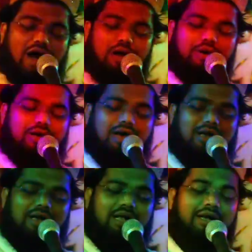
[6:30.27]
আমার
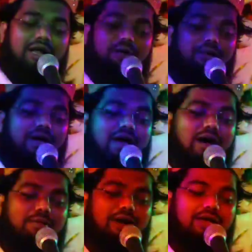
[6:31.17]
আল্লাহ নামায়
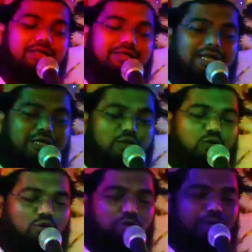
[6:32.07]
আমালে তাদের
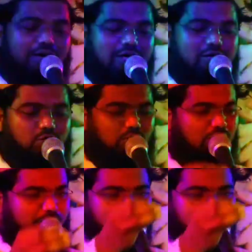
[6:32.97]
রুহু পাকে সোয়া